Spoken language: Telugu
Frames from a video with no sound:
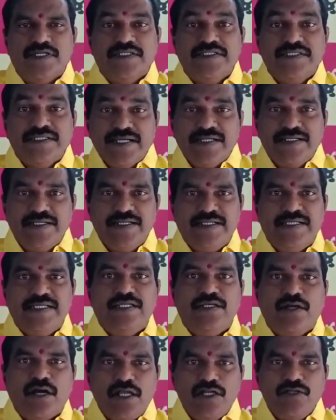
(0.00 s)
ఎందుకంటే ఈ
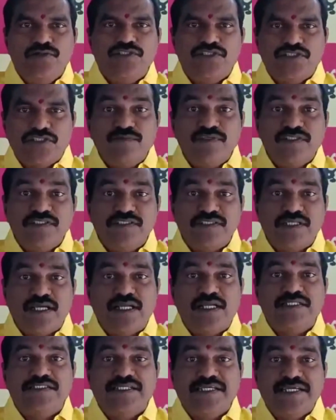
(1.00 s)
నాలుగు
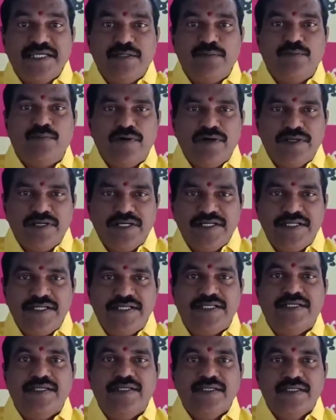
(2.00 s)
సంవత్సరాల జగన్మోహన్
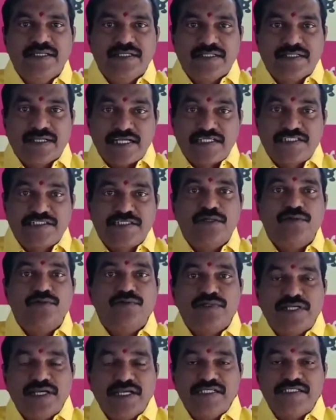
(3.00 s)
రెడ్డి కక్షలు
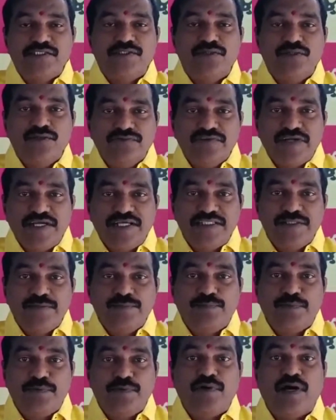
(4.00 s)
కేసులు
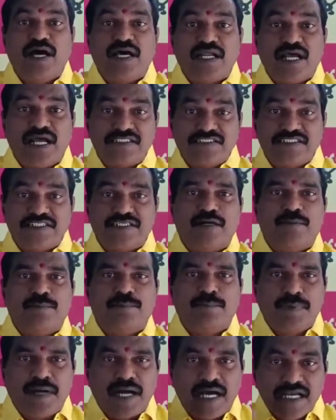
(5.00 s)
వేధింపులు అరాచక
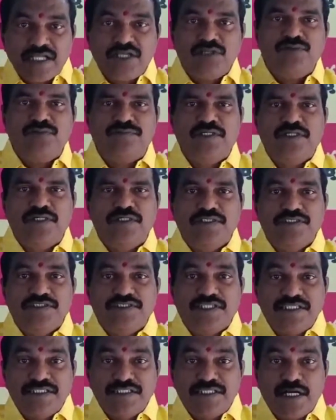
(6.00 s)
పాలనను
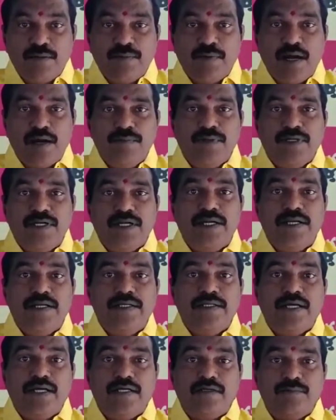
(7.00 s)
చంద్రబాబు
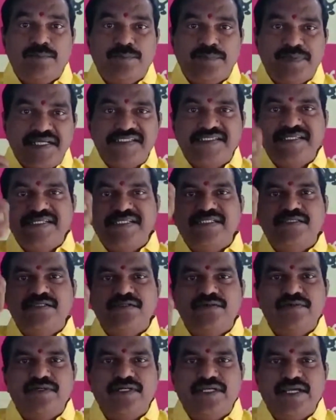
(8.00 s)
నాయుడు గారు ప్రశ్నిస్తూ
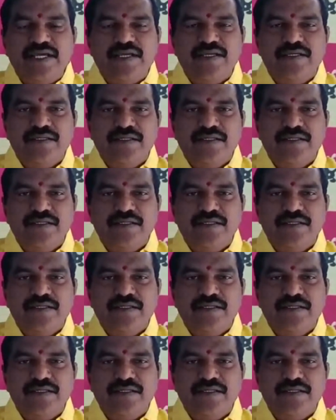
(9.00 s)
ఉంటే